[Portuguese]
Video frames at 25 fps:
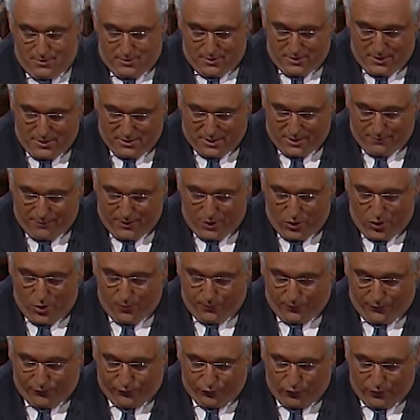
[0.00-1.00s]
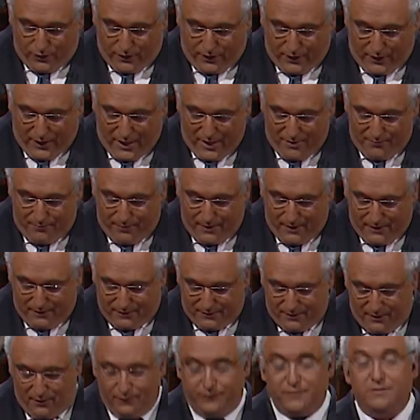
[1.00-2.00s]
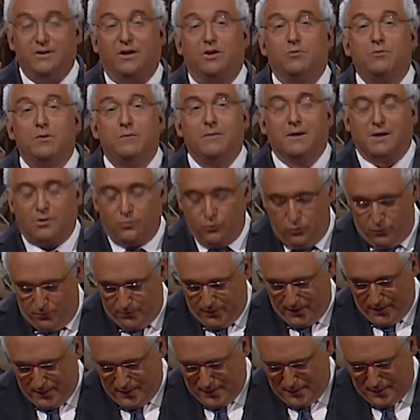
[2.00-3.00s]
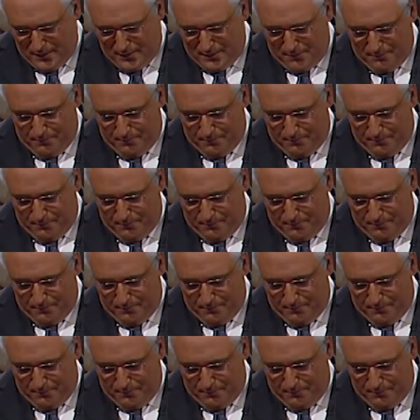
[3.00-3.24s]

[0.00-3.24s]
E também ao professor Caramba, se ele fizer uma macumba